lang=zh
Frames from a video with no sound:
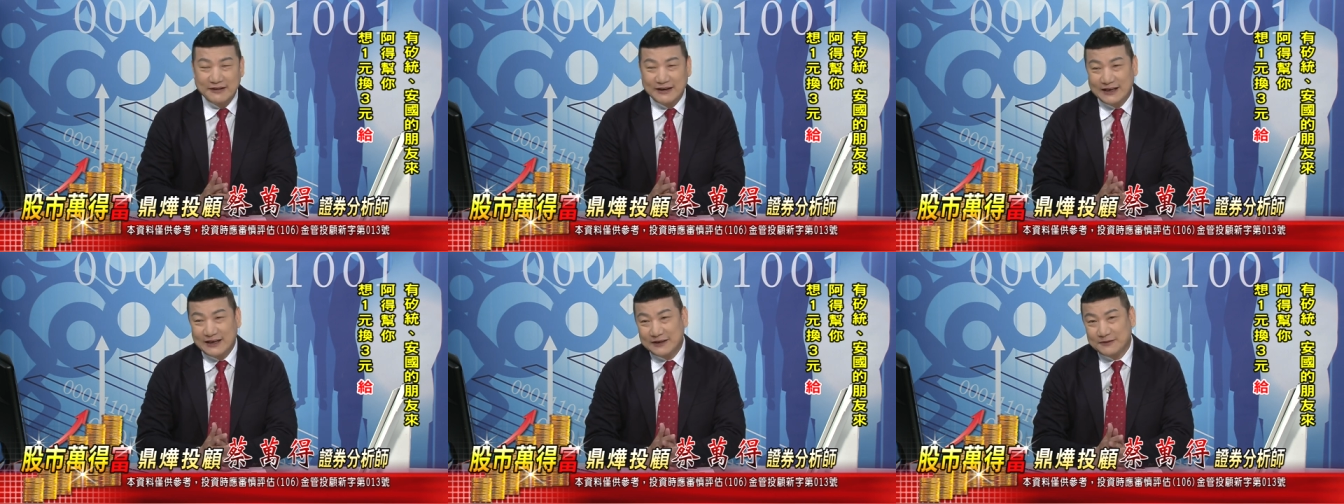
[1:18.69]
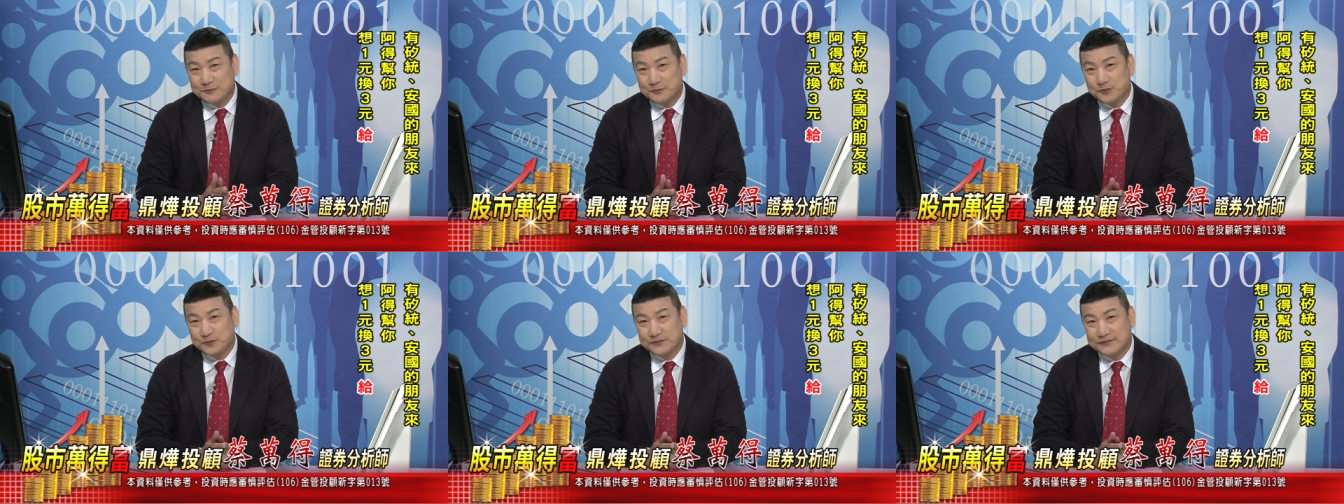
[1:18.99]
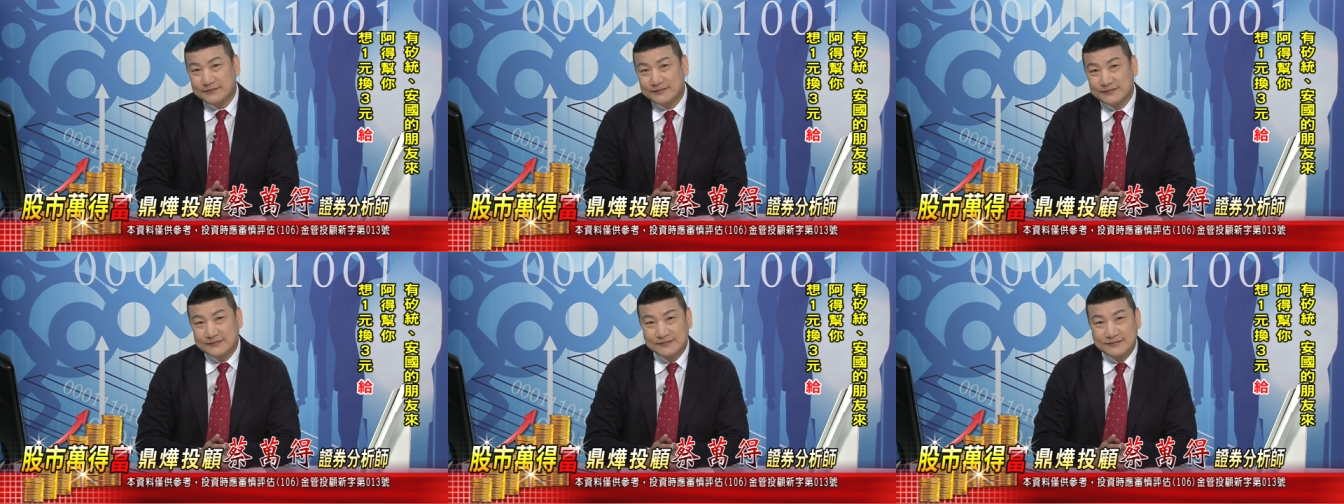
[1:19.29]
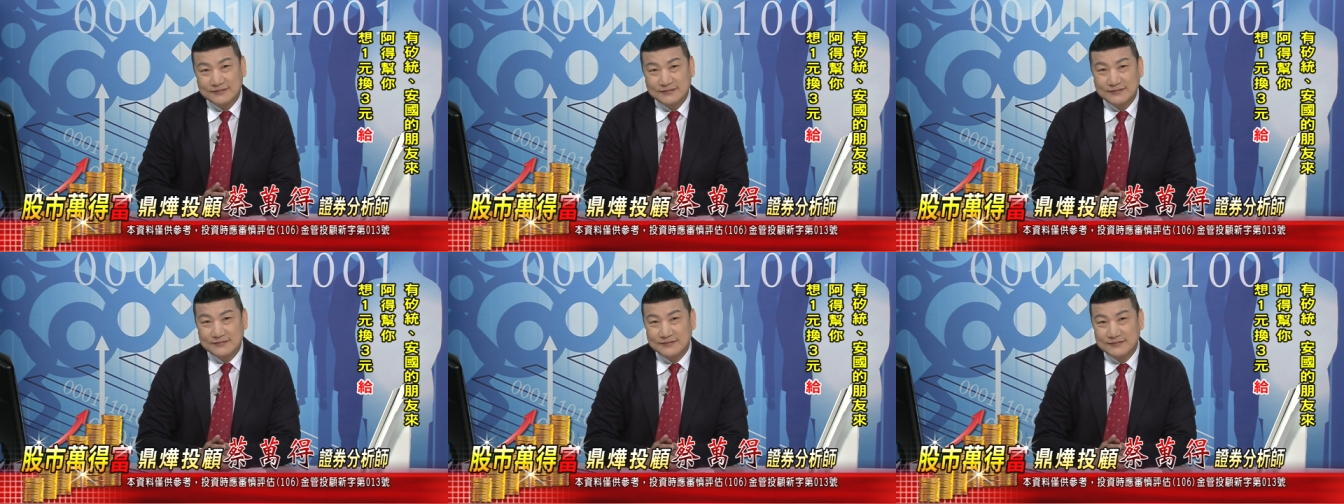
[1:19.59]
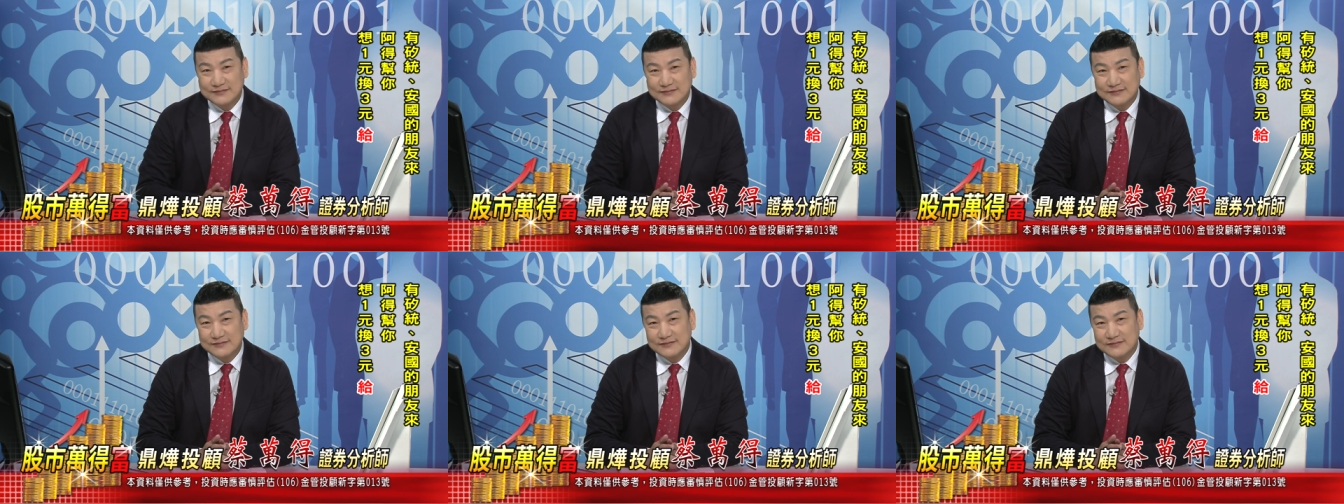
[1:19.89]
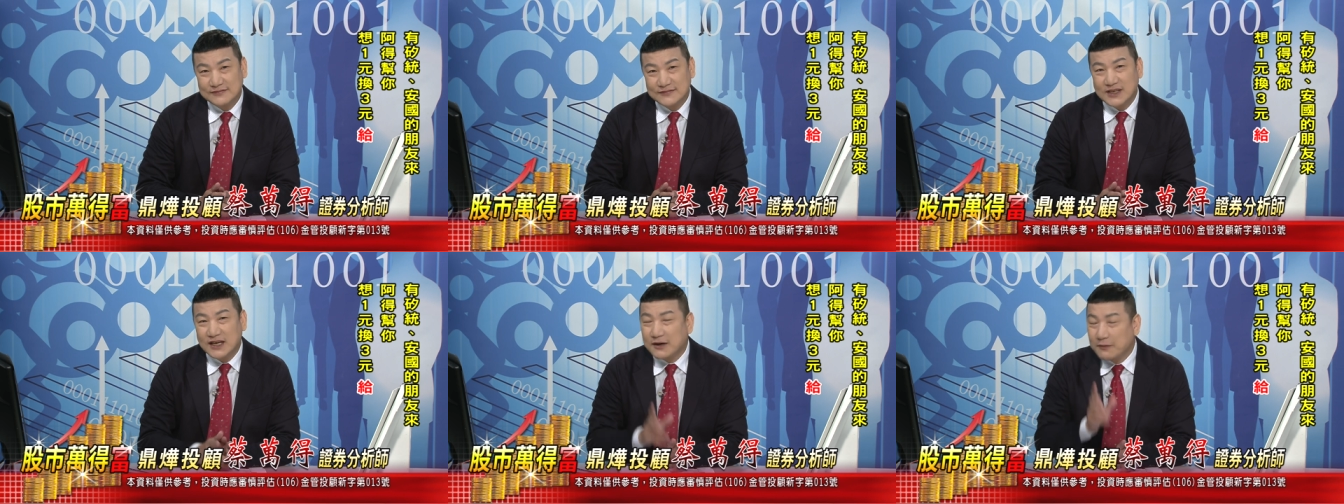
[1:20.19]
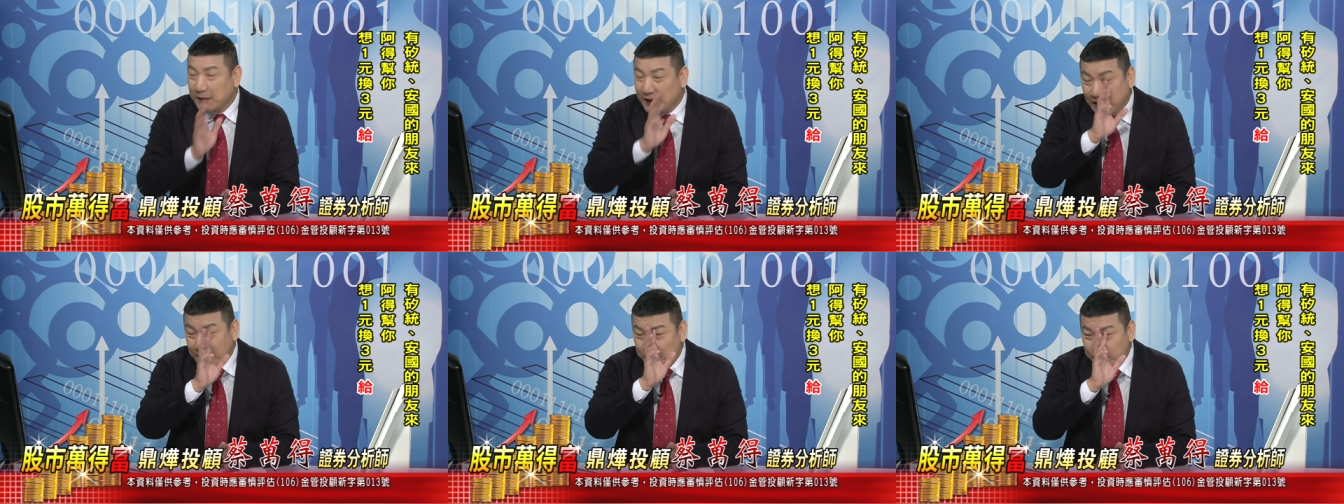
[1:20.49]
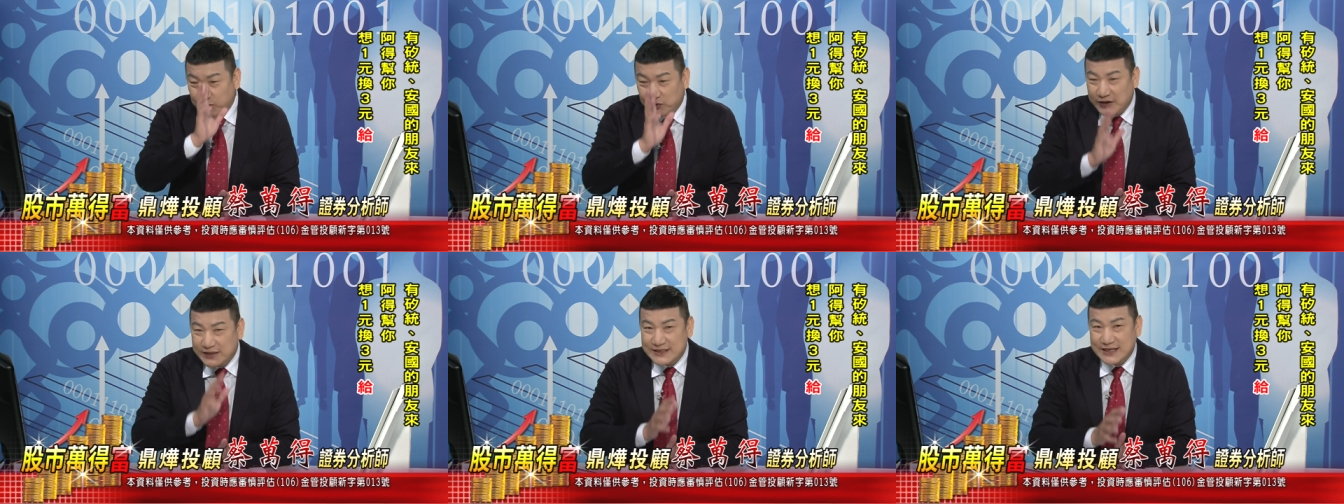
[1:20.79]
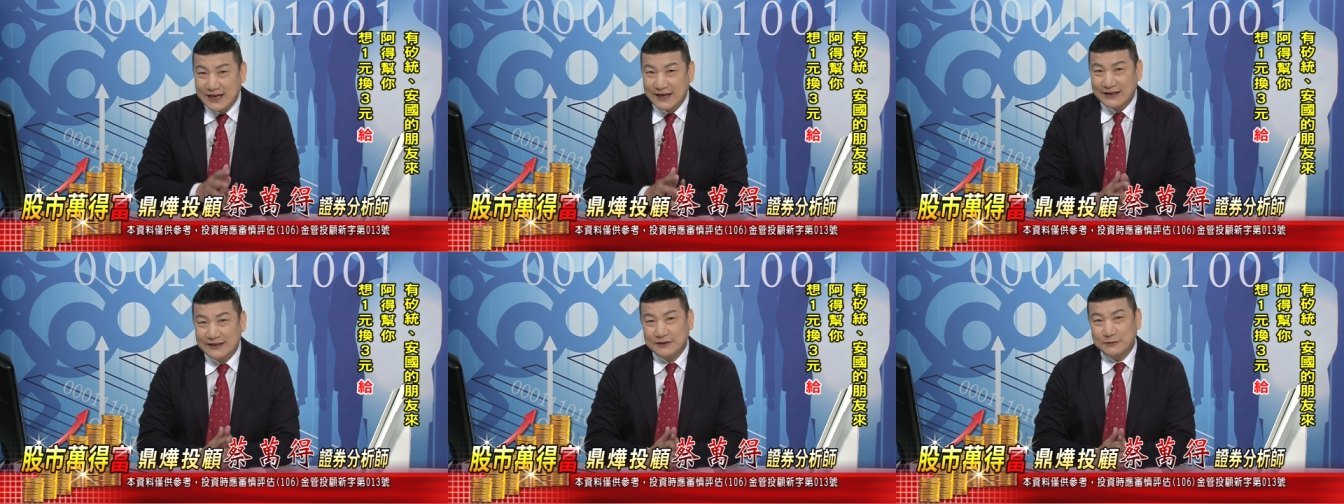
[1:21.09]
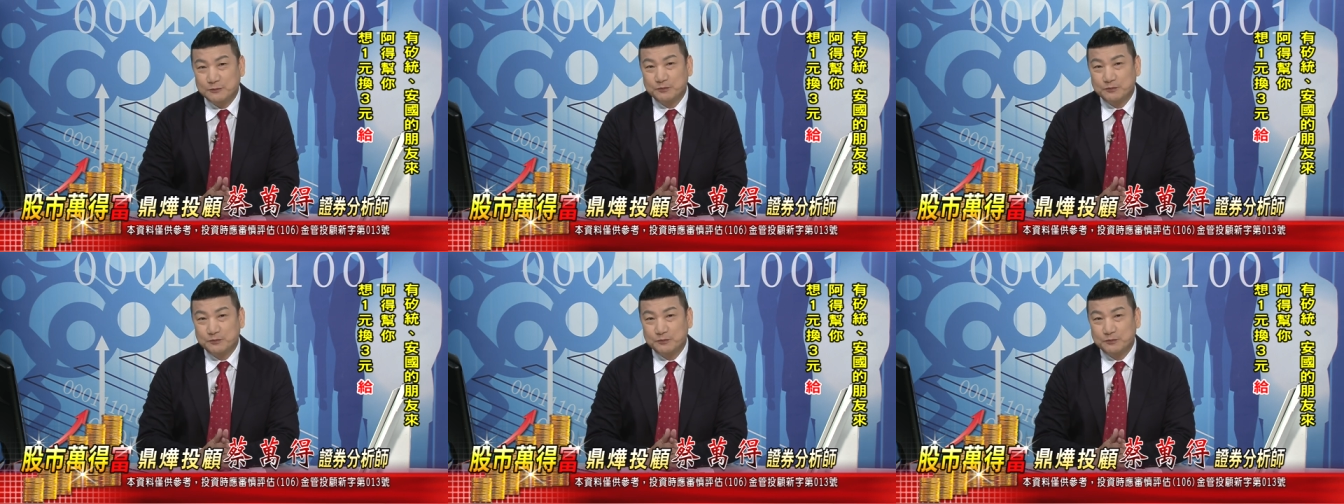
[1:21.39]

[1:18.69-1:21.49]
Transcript: 啊，这个盘不会涨。